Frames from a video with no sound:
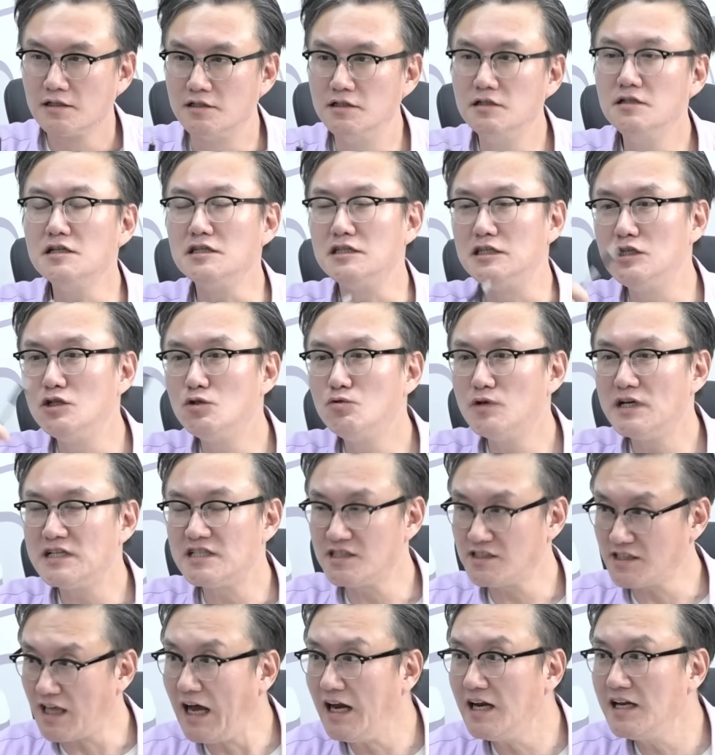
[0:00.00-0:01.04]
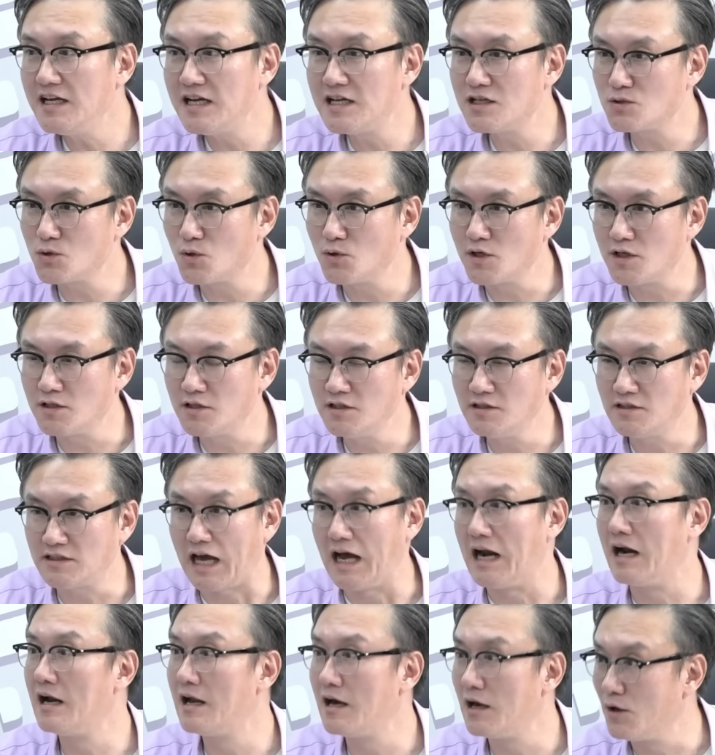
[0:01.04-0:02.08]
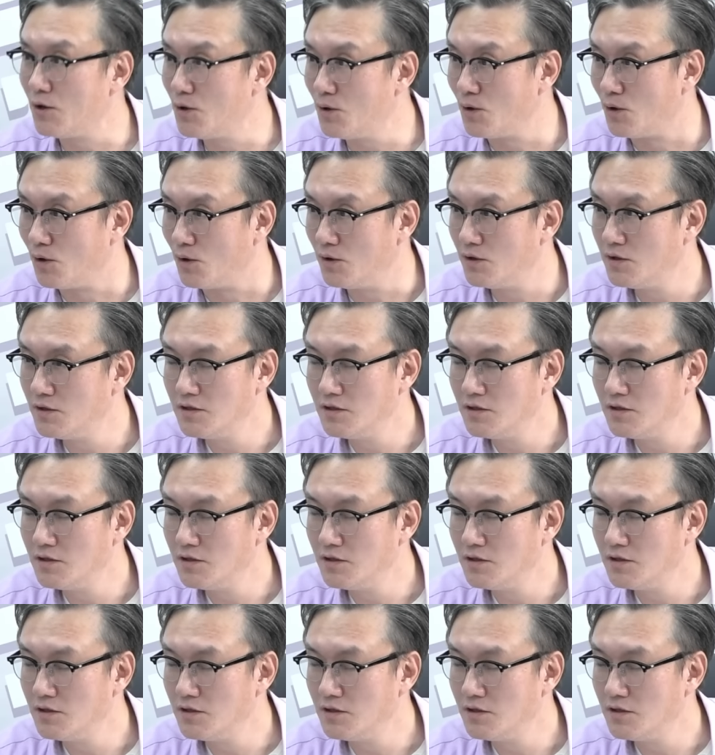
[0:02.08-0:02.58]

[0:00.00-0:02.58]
그 이후에 스탈린의 소련은 달라요.